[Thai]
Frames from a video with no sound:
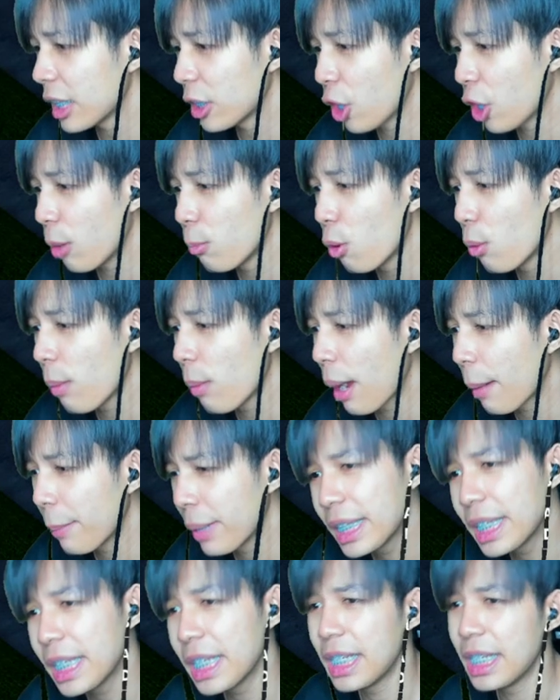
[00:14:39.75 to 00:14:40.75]
คอมโบมา
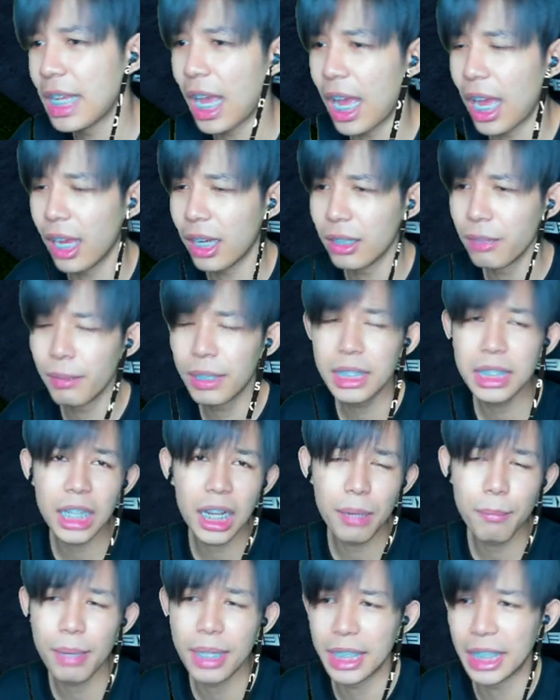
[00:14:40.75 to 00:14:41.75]
ไม่ดีอ่ะไว้เจอ
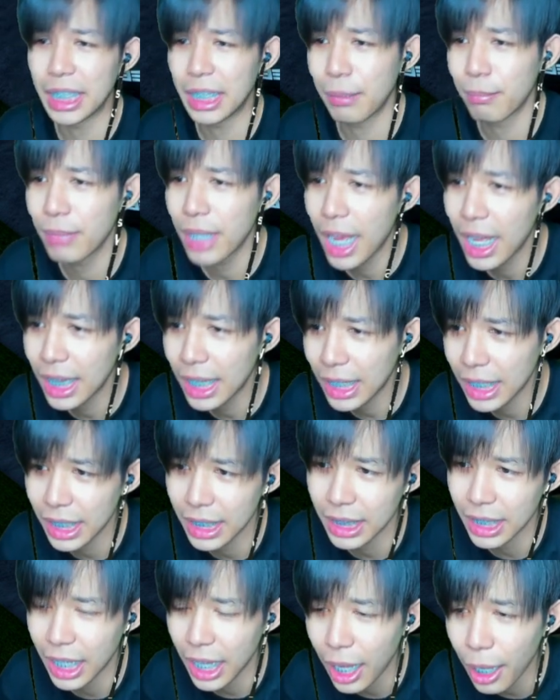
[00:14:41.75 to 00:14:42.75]
กันใหม่ในคลิปหน้าแล้วกั
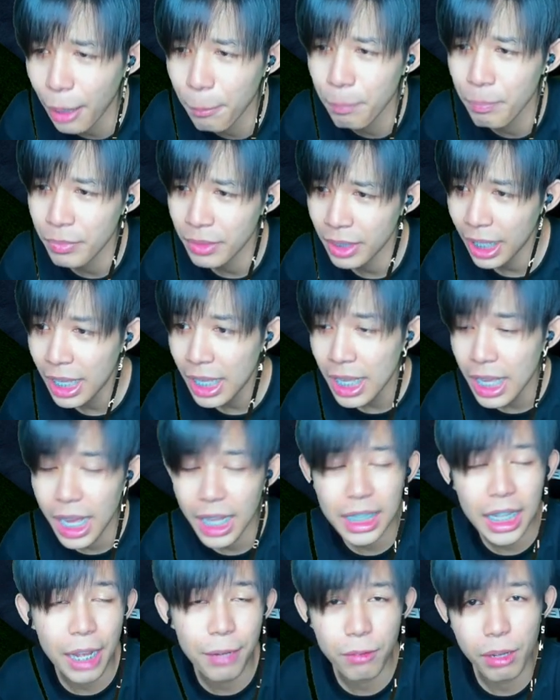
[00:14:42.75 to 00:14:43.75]
นนะครับ
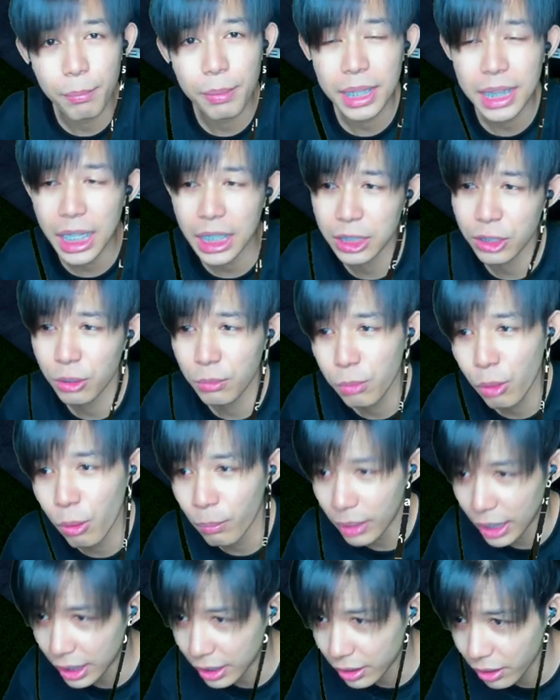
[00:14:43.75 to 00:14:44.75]
ถ้าถามว่าพี่ตัดทรงผม
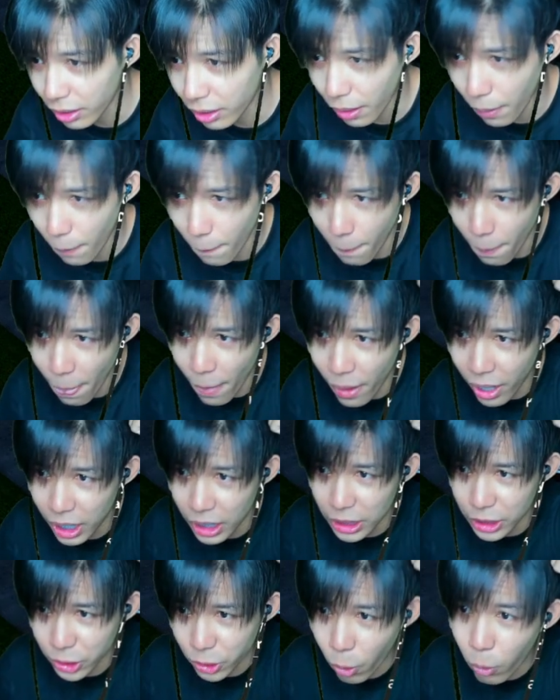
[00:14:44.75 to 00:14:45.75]
อะไรก็
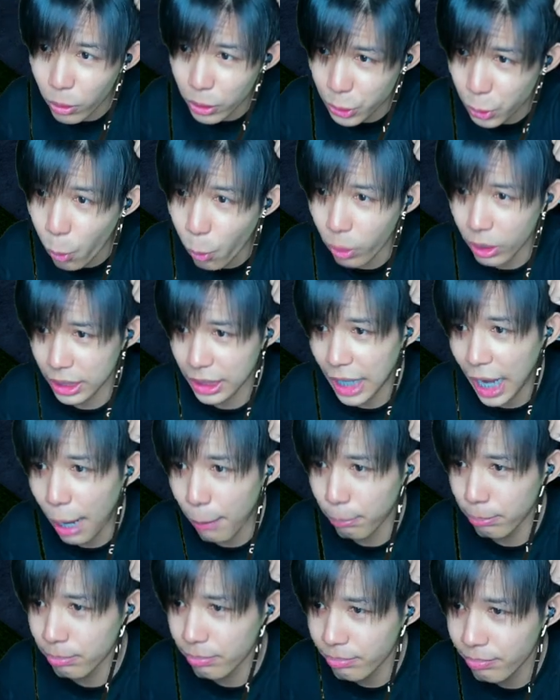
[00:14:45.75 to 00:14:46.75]
ทรงจุกครั
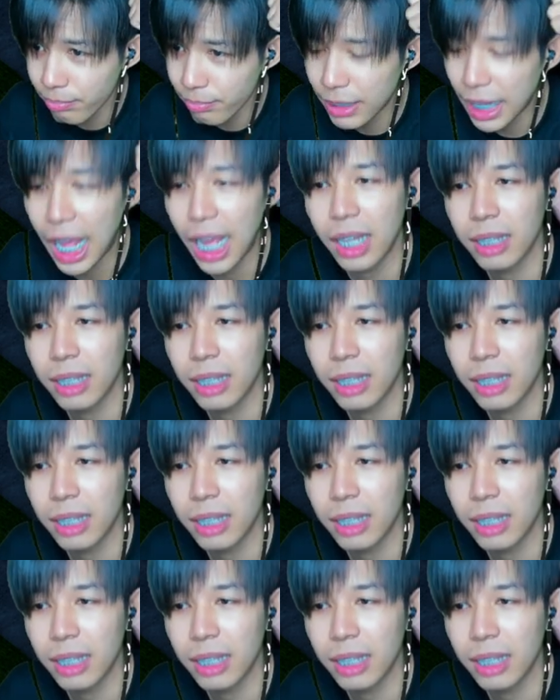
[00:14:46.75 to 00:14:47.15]
บไปละ